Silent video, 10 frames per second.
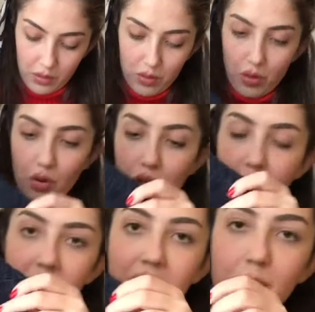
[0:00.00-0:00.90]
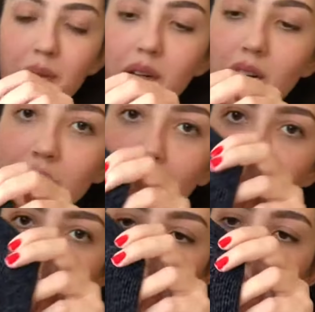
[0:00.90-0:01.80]
Şöyle minik bir
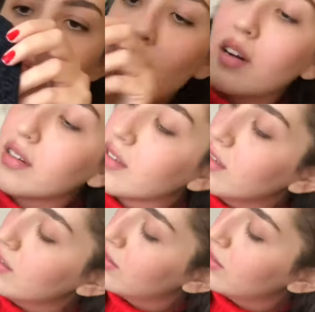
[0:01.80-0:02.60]
aksesuar vardı.